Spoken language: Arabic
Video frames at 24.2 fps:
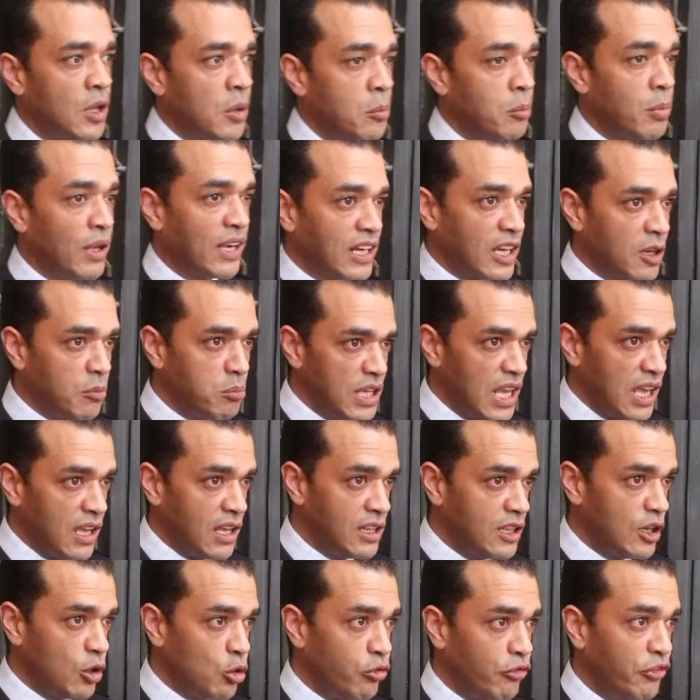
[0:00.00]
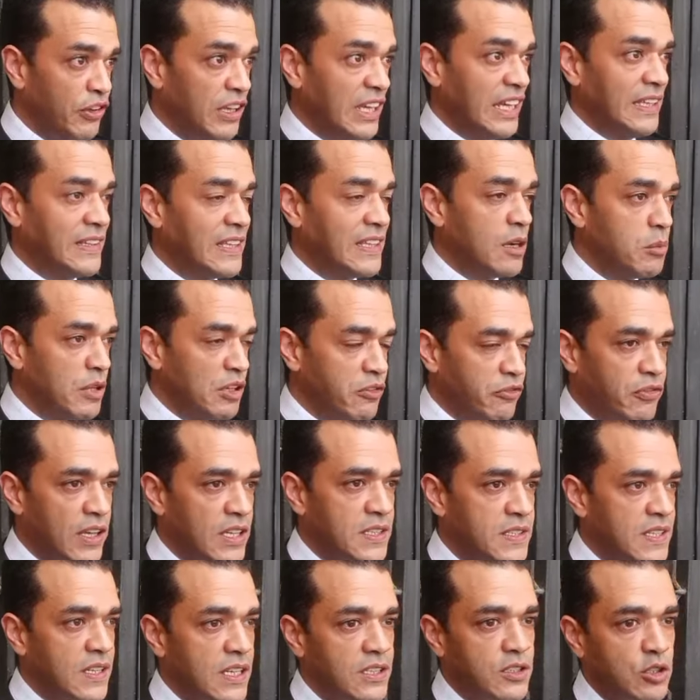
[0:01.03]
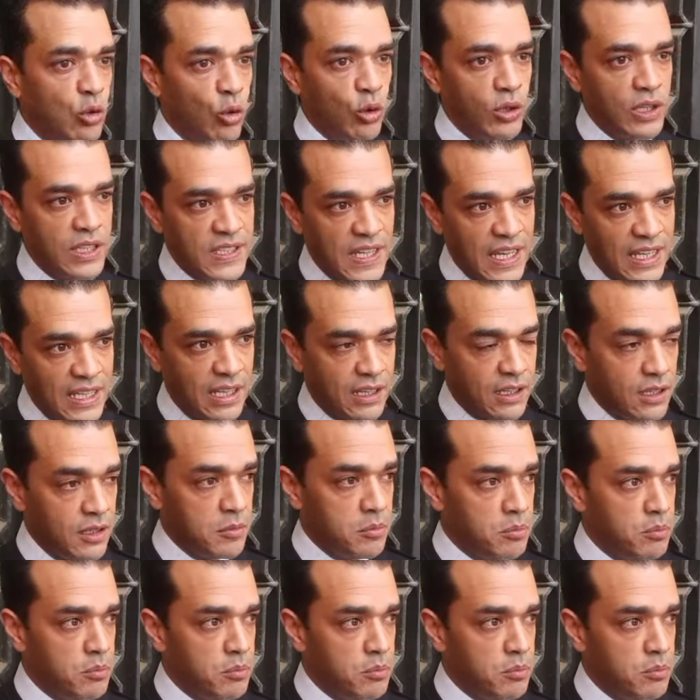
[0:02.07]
بالرغم من انه في احدى الملفات التي عرضت على